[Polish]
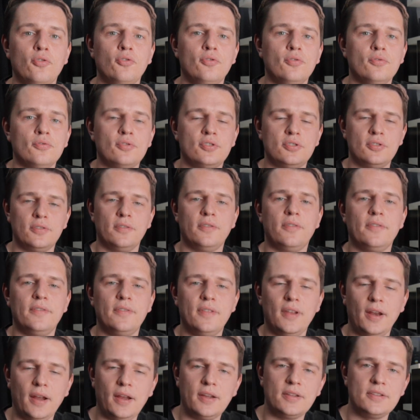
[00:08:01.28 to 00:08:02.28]
już
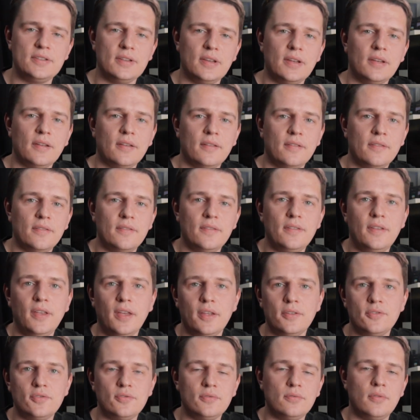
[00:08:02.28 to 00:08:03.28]
w trakcie
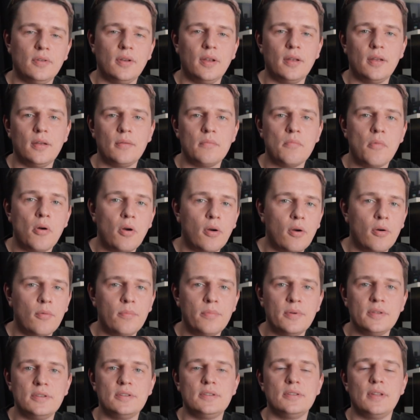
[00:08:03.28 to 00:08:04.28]
zdjęć, które mogą
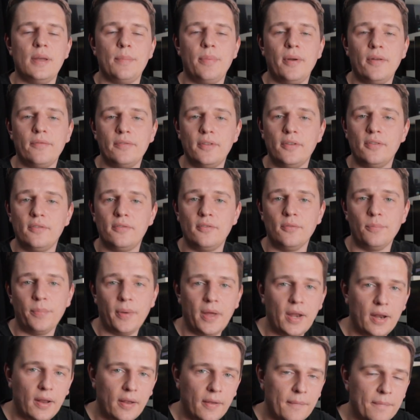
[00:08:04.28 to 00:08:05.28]
być naprawdę
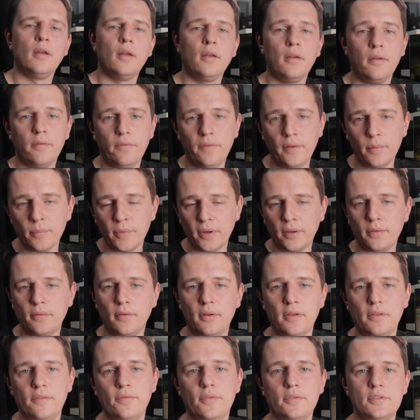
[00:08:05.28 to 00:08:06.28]
super. Filmy,
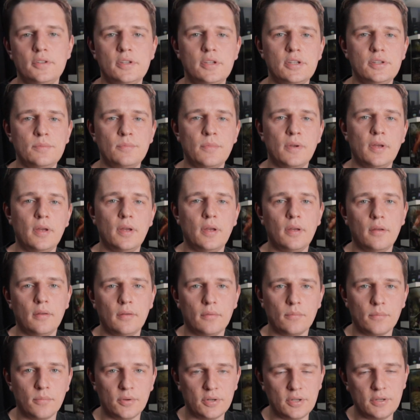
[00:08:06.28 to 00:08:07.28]
które stworzyliśmy,
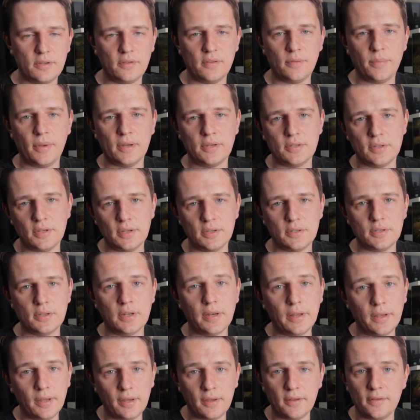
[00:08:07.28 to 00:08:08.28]
możecie zobaczyć,
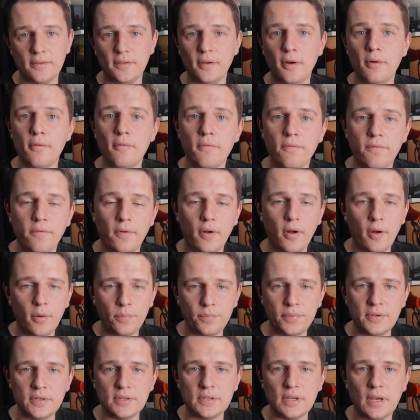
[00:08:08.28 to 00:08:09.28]
linki są w
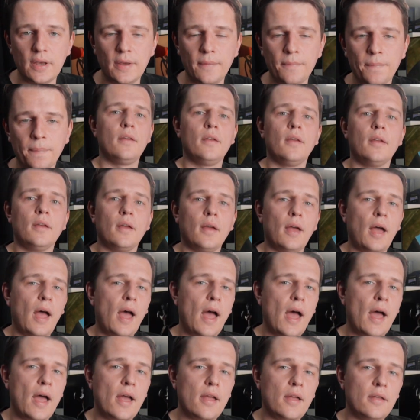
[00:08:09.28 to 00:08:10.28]
opisie.
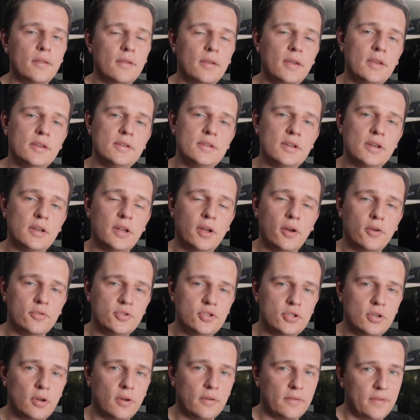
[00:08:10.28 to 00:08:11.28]
A jeżeli
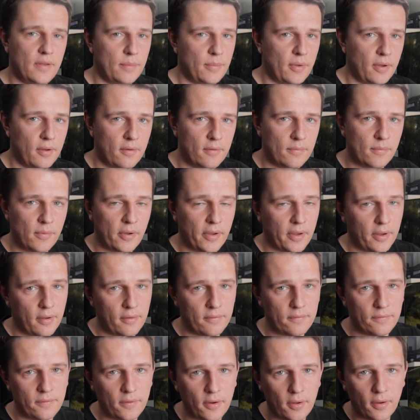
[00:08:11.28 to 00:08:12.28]
chodzi o samego
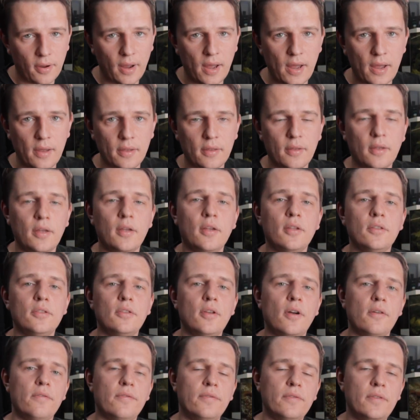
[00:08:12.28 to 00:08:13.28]
mojego vloga,
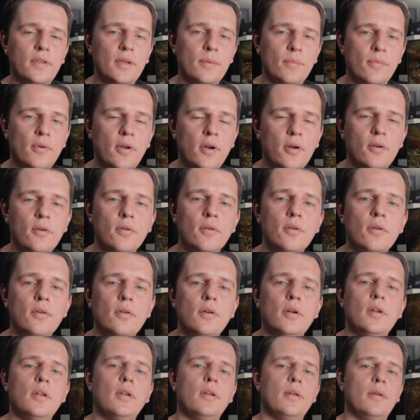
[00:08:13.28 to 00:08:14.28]
to w tym
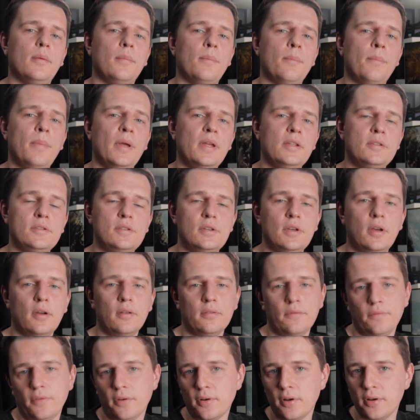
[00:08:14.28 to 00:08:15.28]
roku będzie
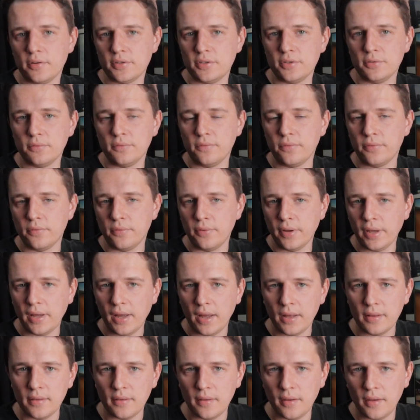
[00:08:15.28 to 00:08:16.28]
on wychodził w
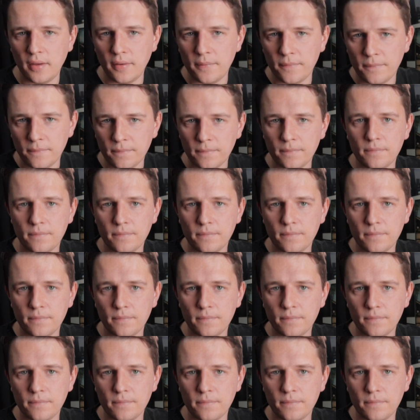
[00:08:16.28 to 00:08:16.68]
weekendy.